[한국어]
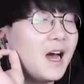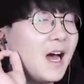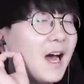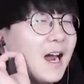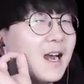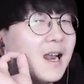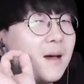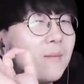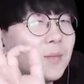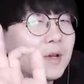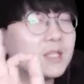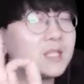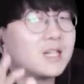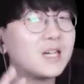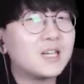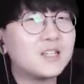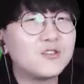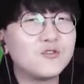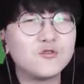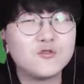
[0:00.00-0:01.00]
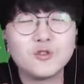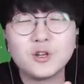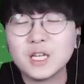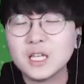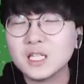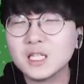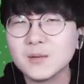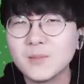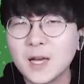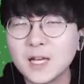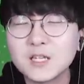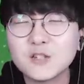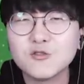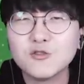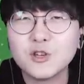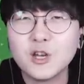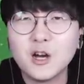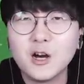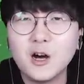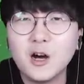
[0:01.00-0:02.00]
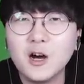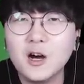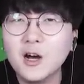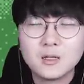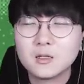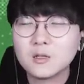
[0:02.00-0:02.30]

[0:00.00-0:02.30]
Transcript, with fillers: 알람 버튼까지 누르고 잊지 마시고요